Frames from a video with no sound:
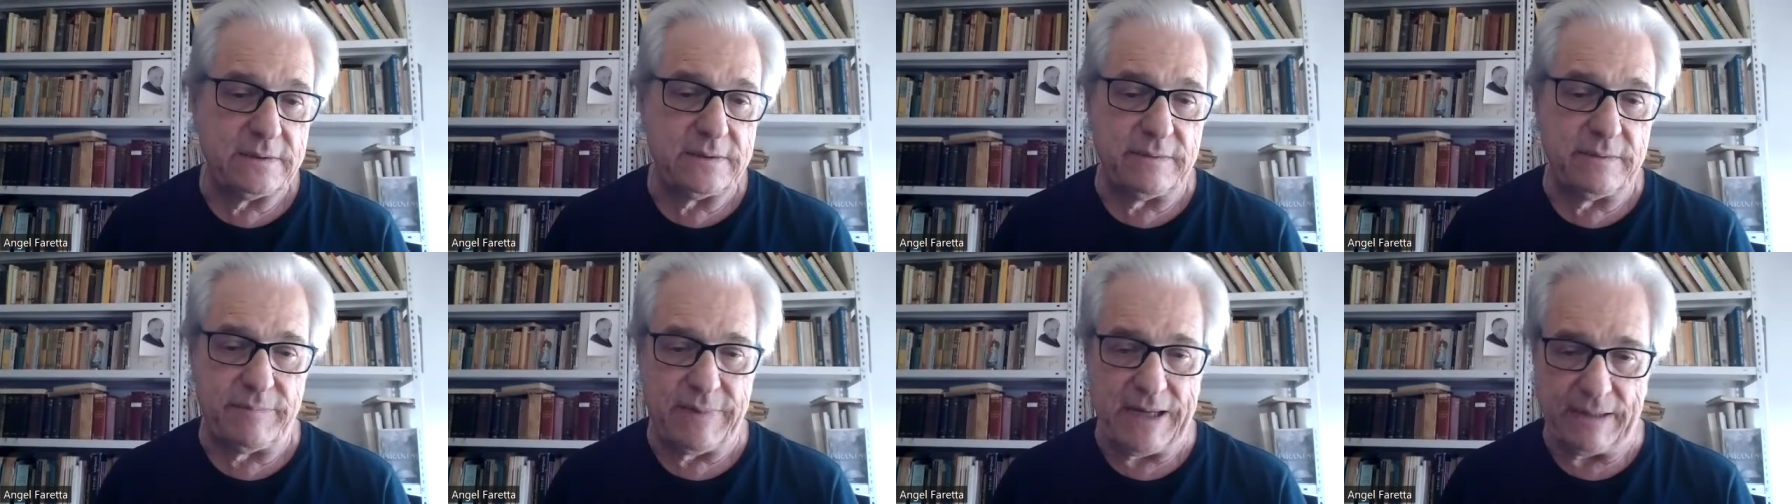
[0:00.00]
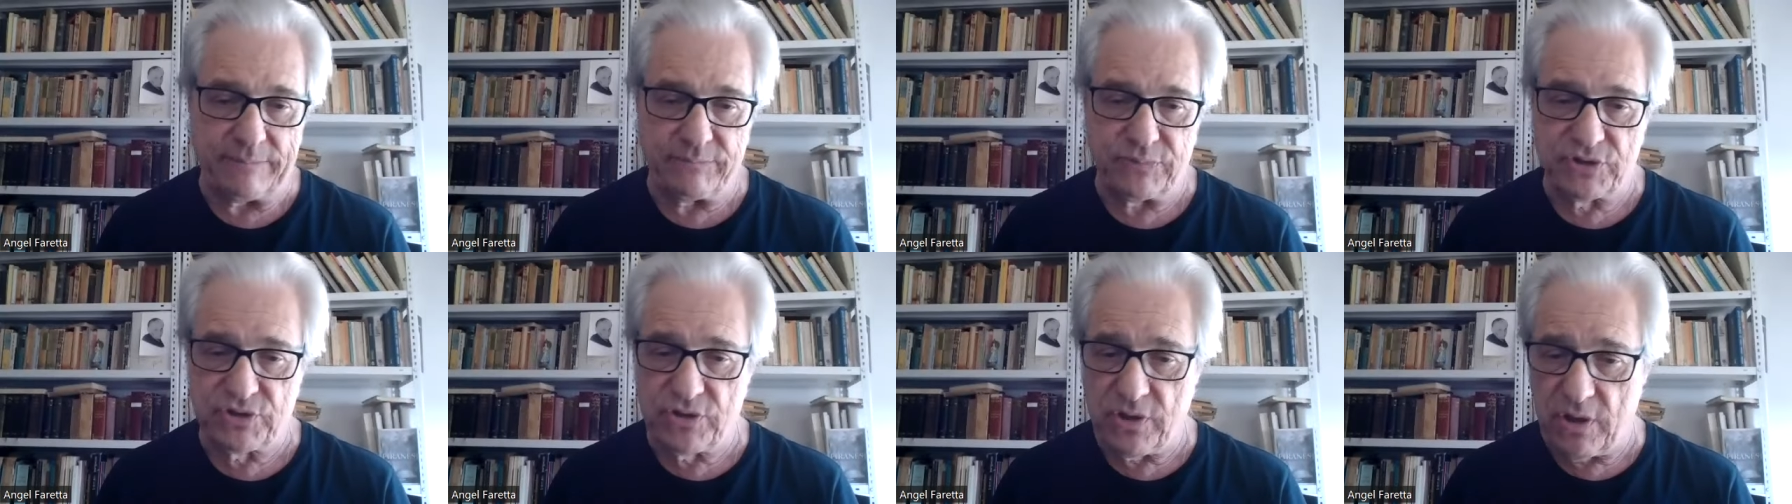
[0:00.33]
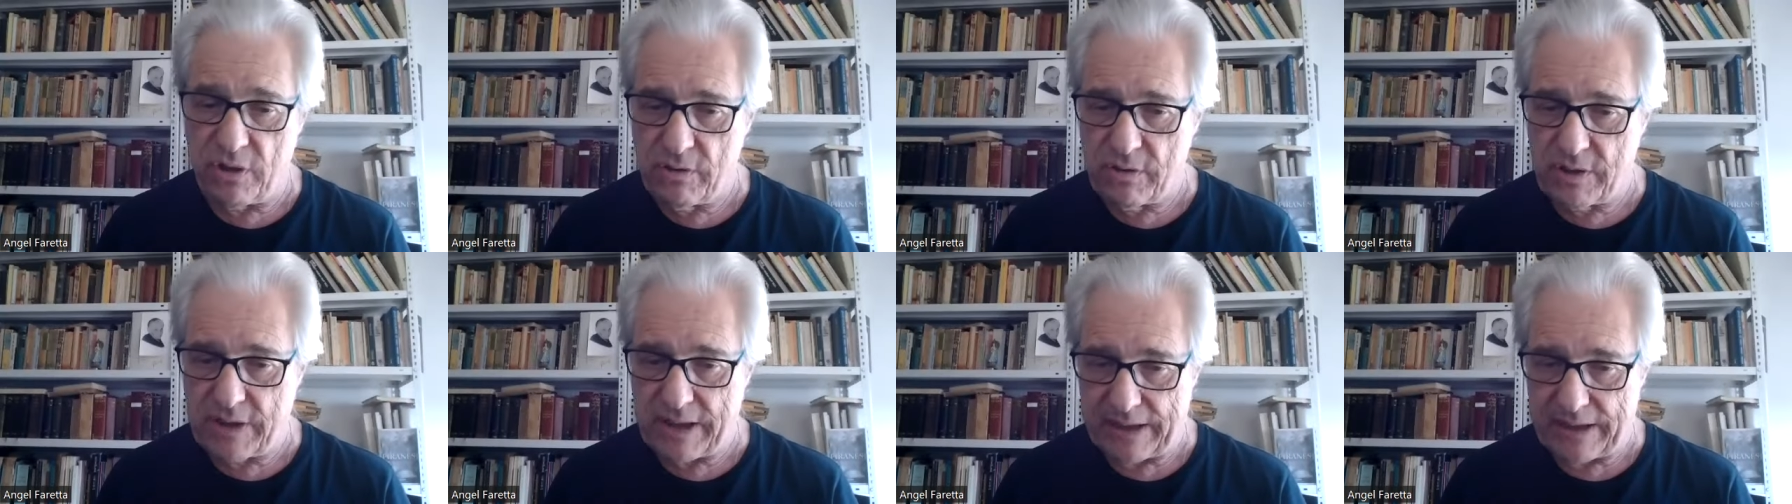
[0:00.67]
de Bram
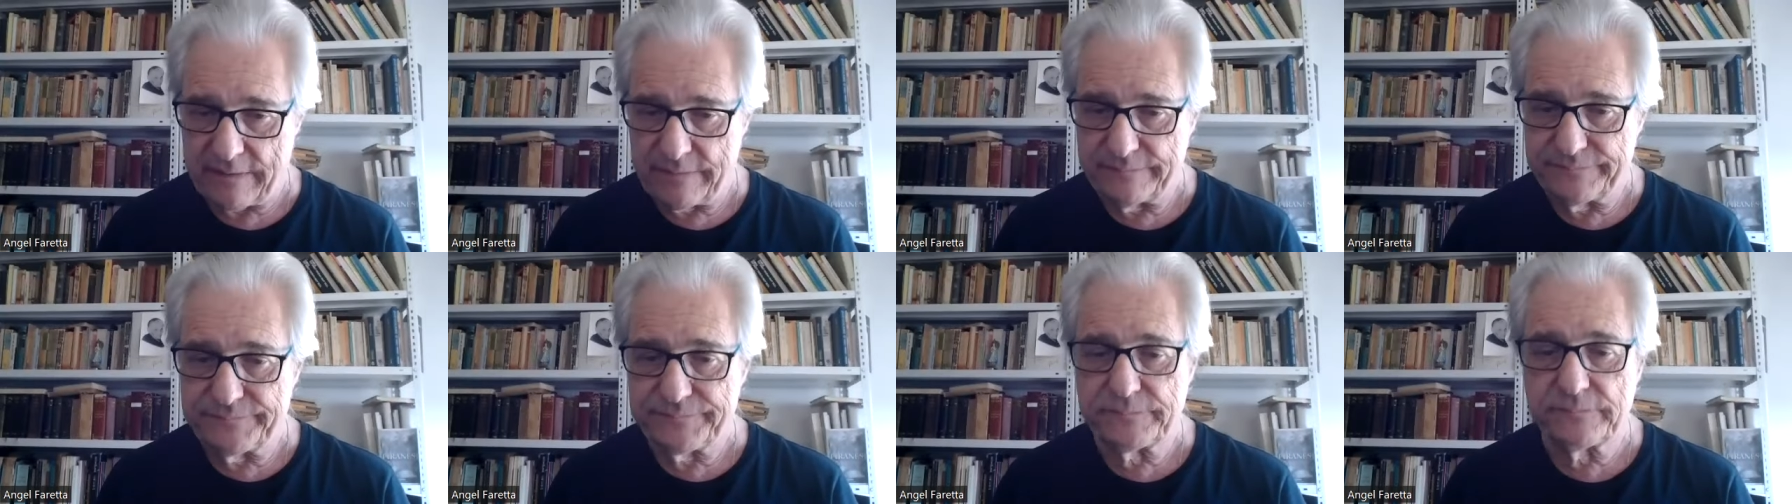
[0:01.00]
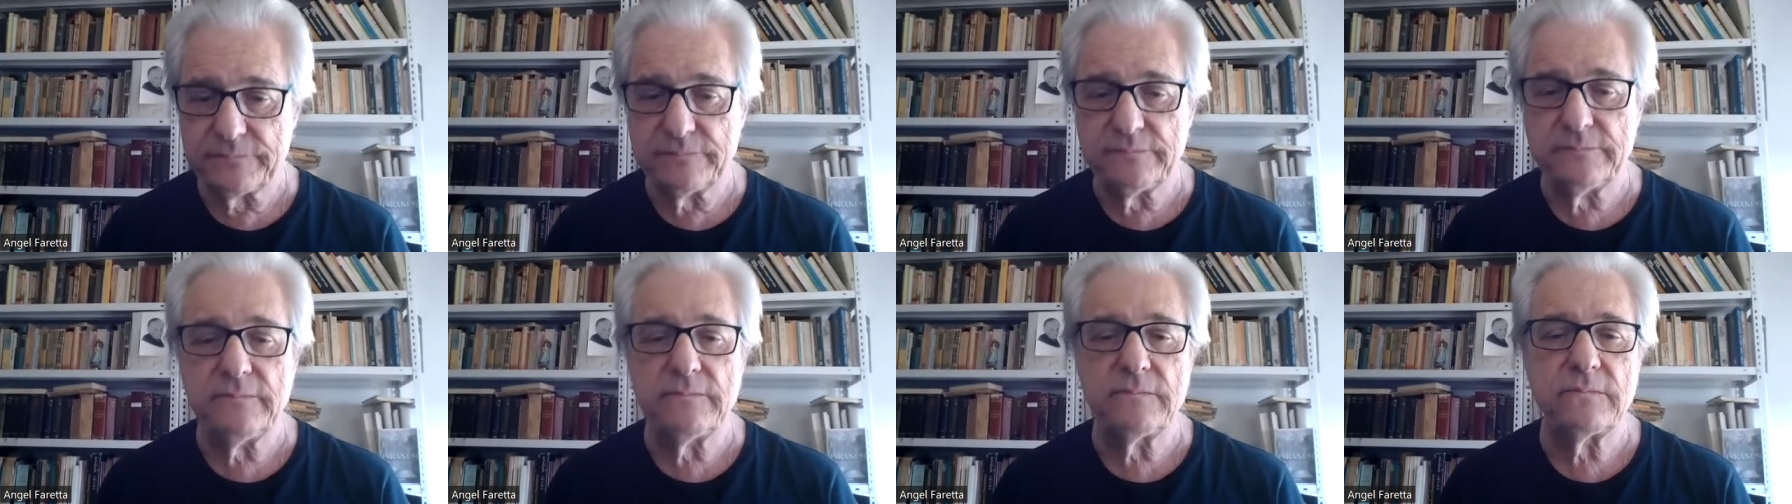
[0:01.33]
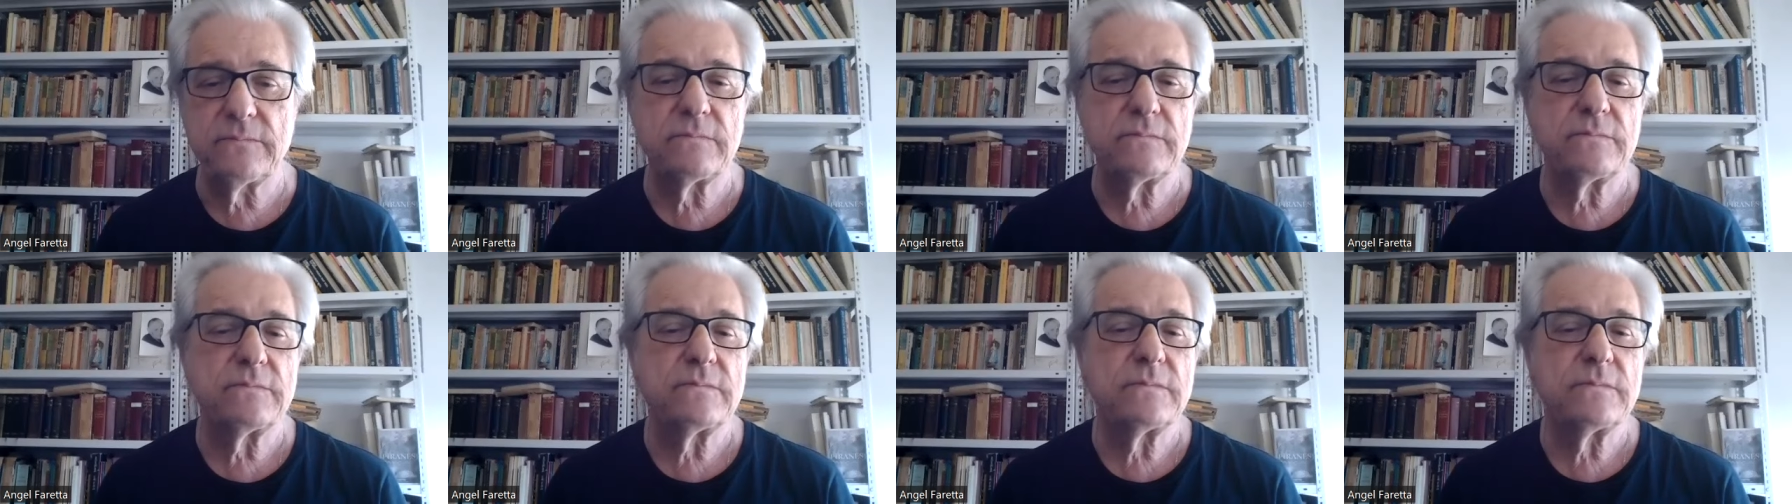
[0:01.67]
Stoker, mm,